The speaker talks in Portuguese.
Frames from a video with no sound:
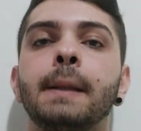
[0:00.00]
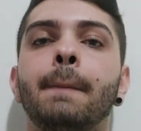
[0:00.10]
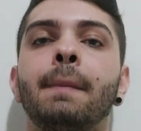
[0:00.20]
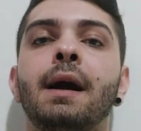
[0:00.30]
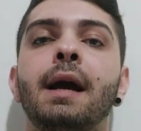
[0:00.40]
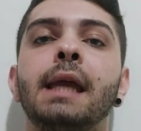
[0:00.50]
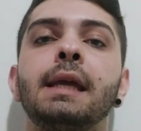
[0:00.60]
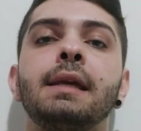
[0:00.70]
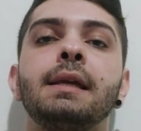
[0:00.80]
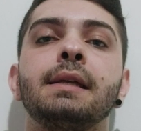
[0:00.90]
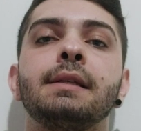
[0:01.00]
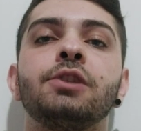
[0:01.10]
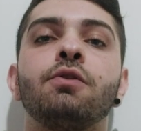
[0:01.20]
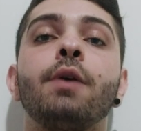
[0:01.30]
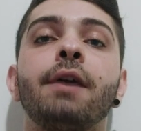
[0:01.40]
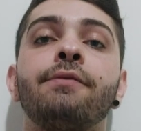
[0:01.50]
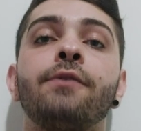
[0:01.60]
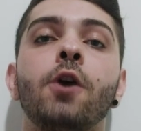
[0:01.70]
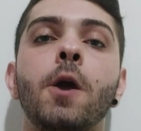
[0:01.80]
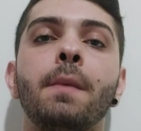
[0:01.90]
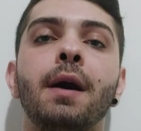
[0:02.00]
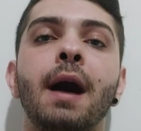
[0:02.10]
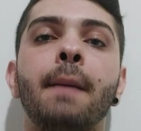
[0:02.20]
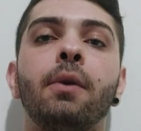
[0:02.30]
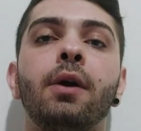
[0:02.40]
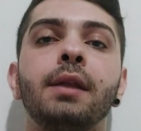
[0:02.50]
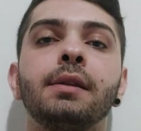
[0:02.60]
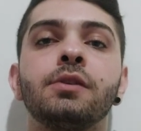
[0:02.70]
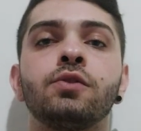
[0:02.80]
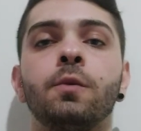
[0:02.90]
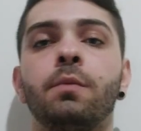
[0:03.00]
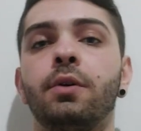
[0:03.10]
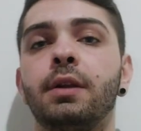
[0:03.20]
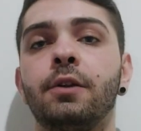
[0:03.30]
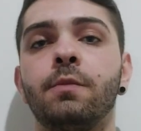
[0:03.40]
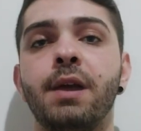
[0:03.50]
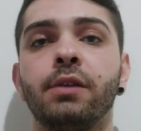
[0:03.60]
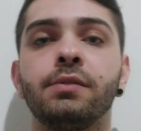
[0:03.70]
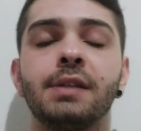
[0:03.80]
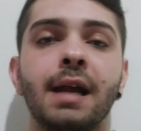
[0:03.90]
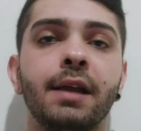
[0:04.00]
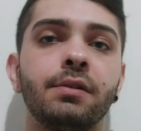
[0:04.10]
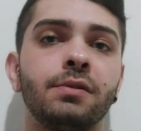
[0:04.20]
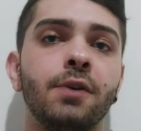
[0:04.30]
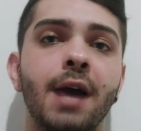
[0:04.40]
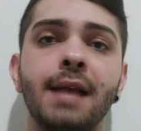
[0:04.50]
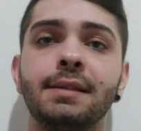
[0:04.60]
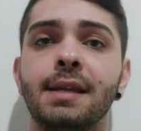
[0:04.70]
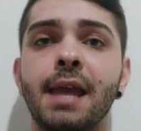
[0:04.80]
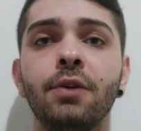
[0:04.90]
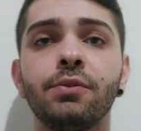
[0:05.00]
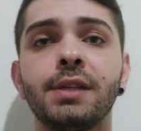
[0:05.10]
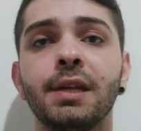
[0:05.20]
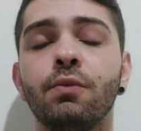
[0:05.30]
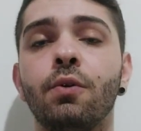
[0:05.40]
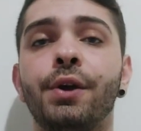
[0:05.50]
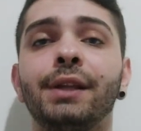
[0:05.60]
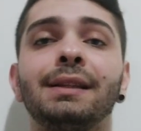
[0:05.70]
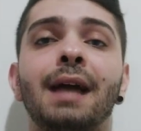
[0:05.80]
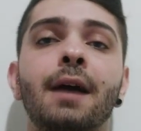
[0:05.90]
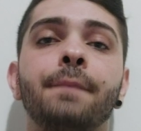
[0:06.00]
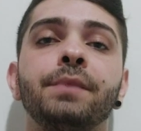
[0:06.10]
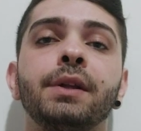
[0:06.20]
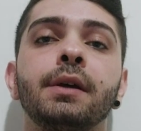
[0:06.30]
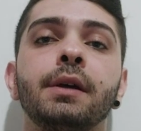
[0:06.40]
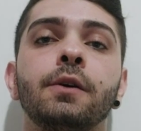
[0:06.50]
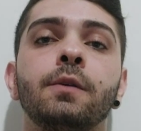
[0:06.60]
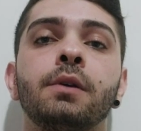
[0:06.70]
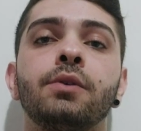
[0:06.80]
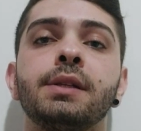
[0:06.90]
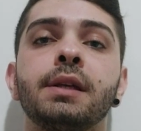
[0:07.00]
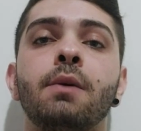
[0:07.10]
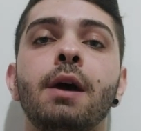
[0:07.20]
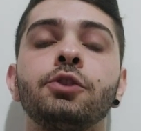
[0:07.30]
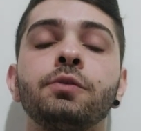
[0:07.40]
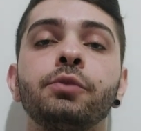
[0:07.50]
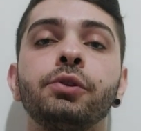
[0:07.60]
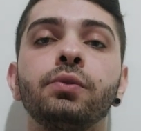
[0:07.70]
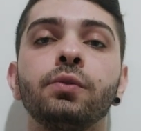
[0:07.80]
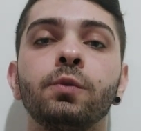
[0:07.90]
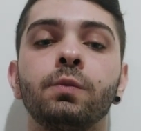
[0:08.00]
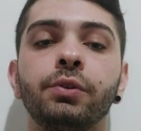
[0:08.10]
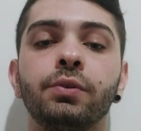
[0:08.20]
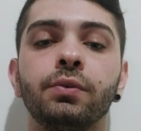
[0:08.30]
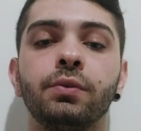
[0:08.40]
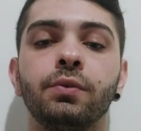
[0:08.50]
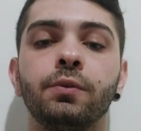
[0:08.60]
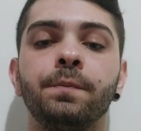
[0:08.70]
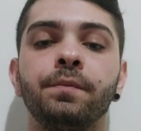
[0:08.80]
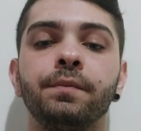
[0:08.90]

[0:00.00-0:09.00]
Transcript: mas de qualquer forma a bola ainda sobrou ali no meio dos zagueiros do Goiás, ninguém conseguiu cortar. Uma coisa que eu acho muito muito